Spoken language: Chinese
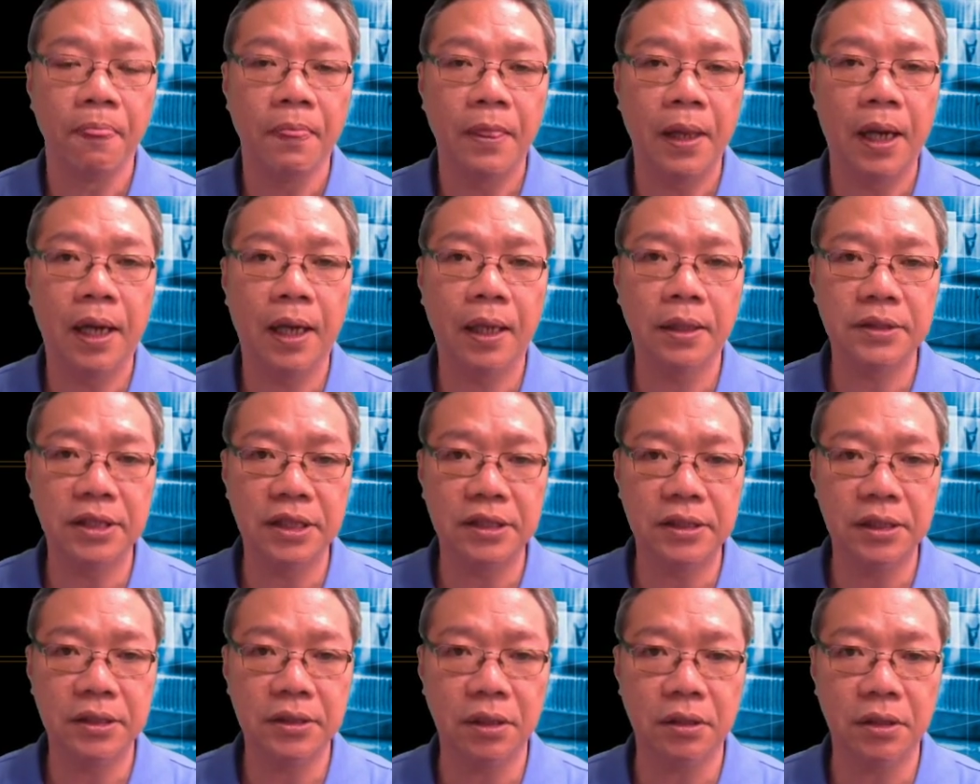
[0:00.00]
那在
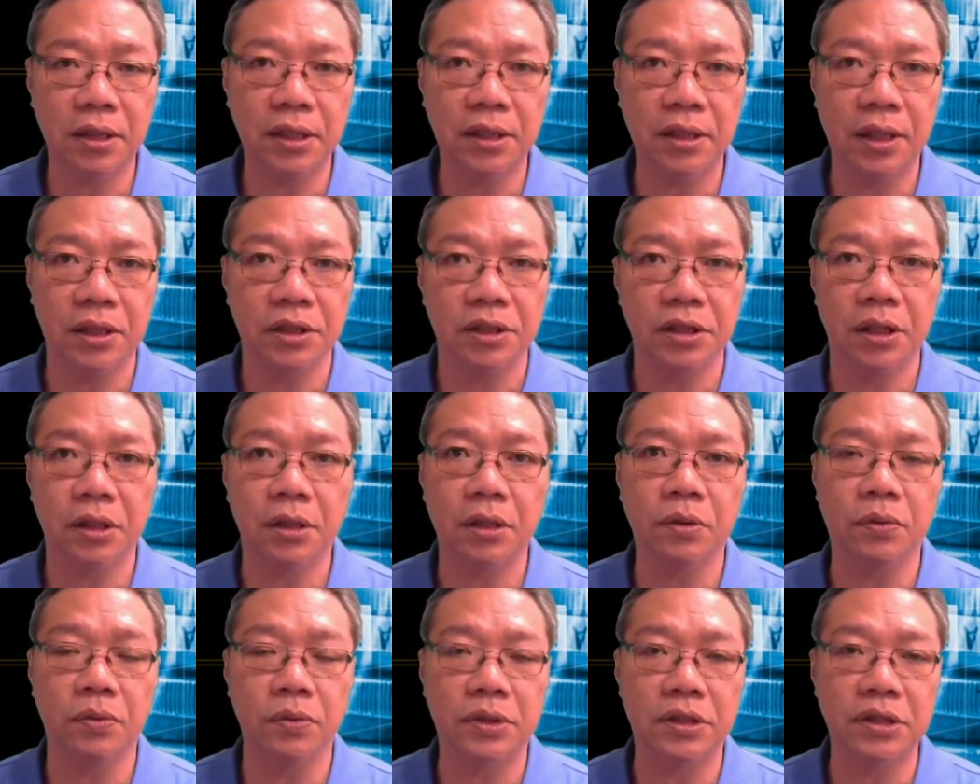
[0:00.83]
介绍第一档潜
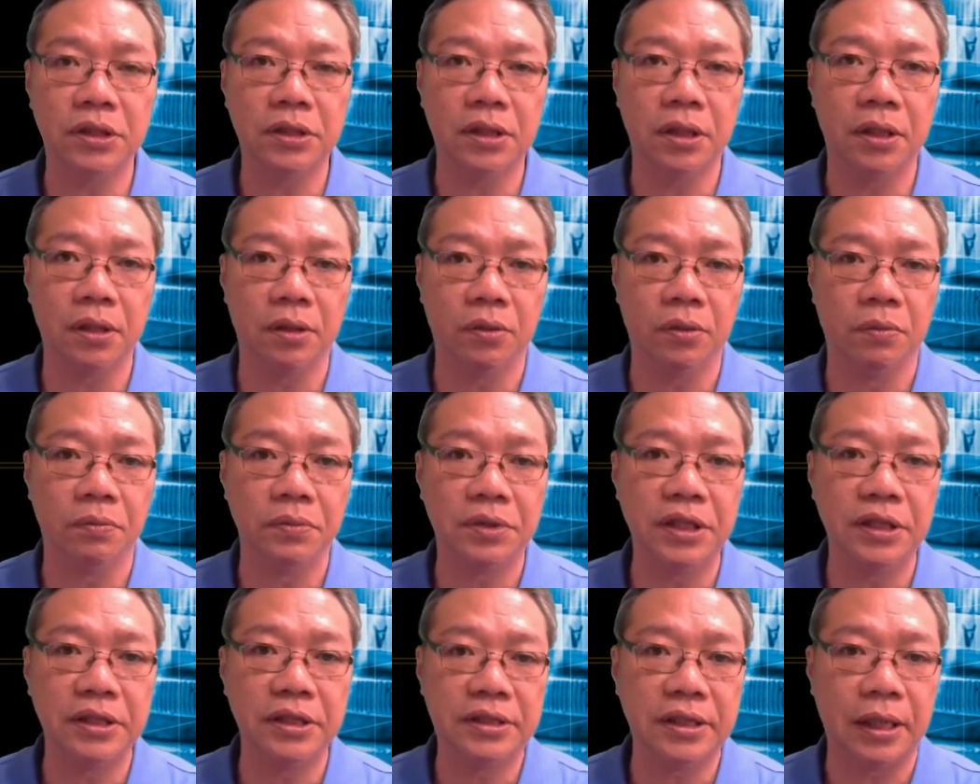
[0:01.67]
力股之前呢，我们
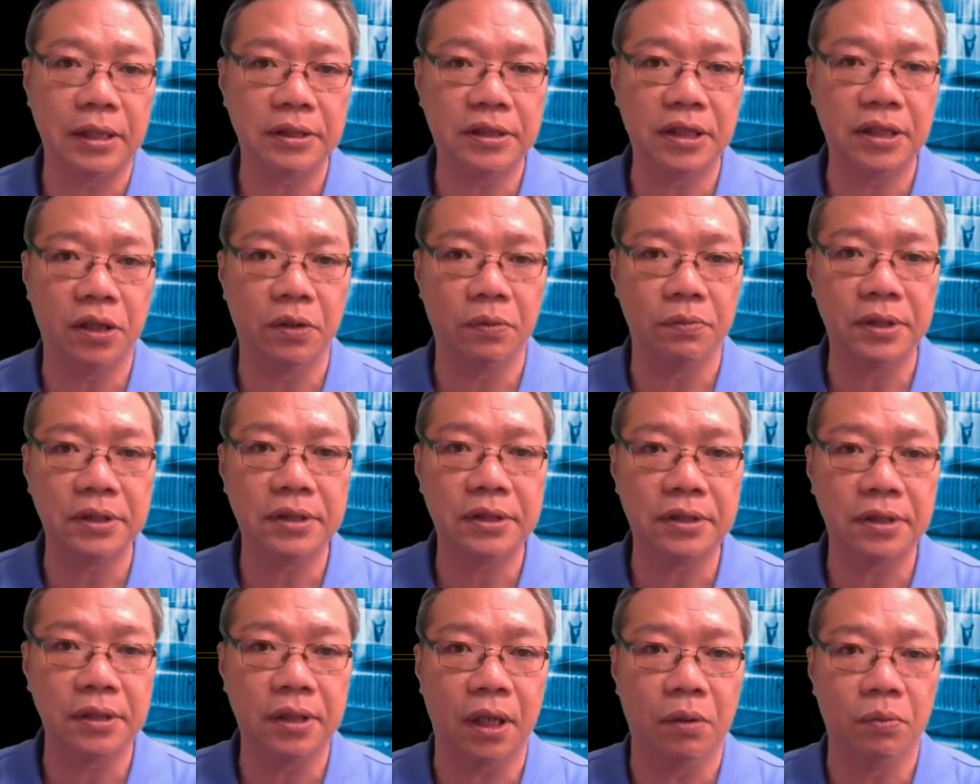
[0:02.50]
先讲一下我们的
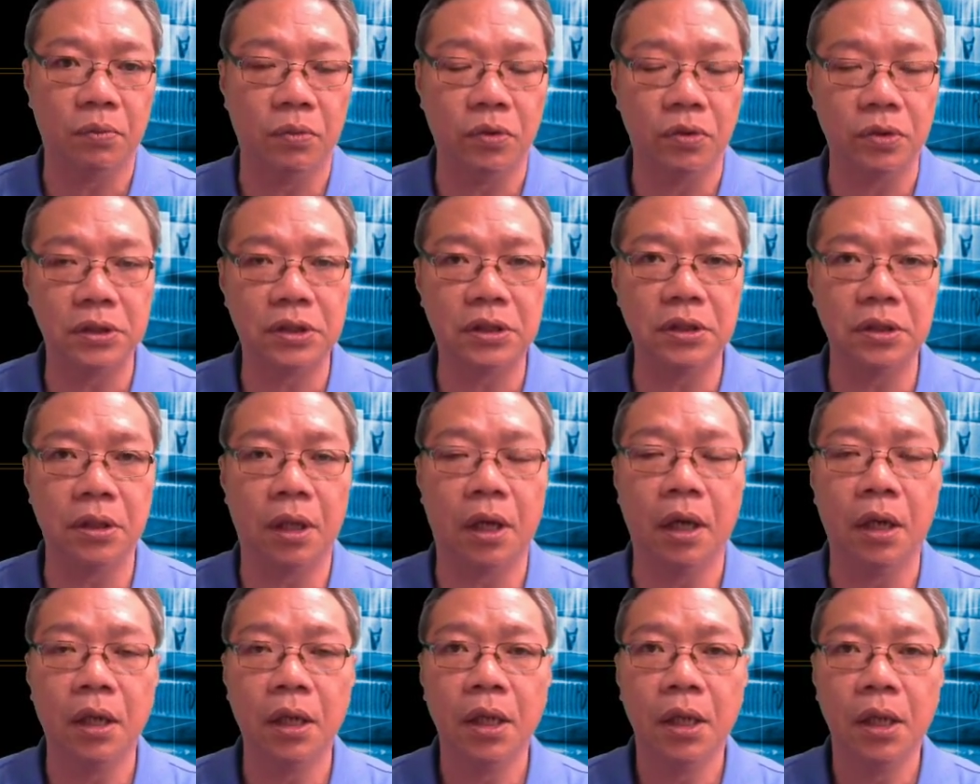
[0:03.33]
思考模式
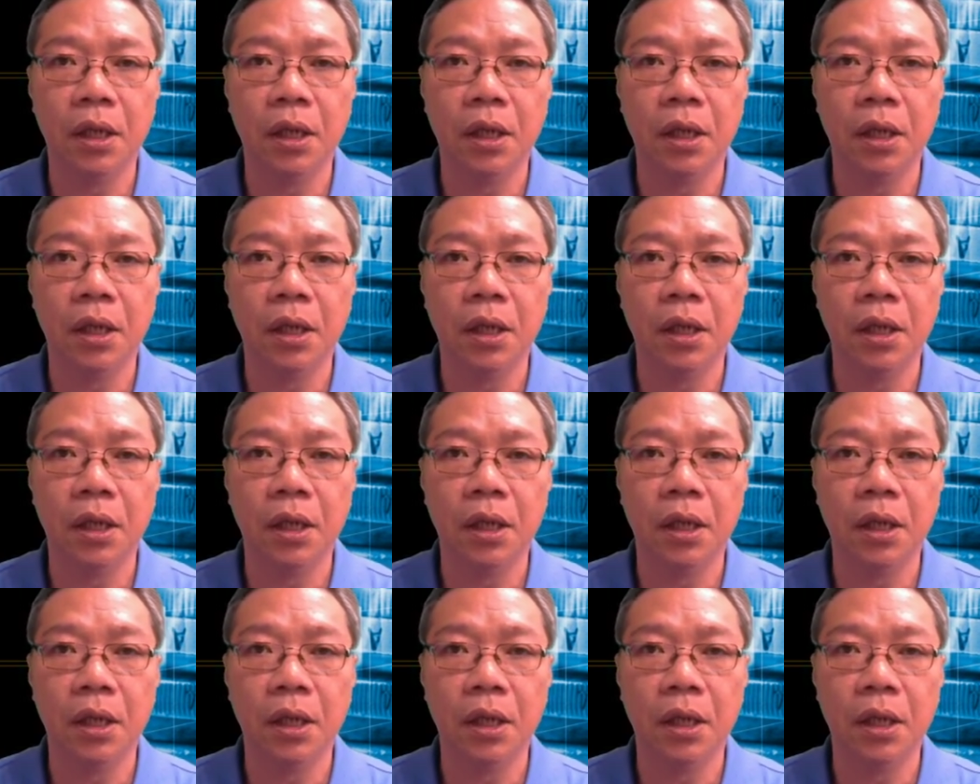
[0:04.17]
哈。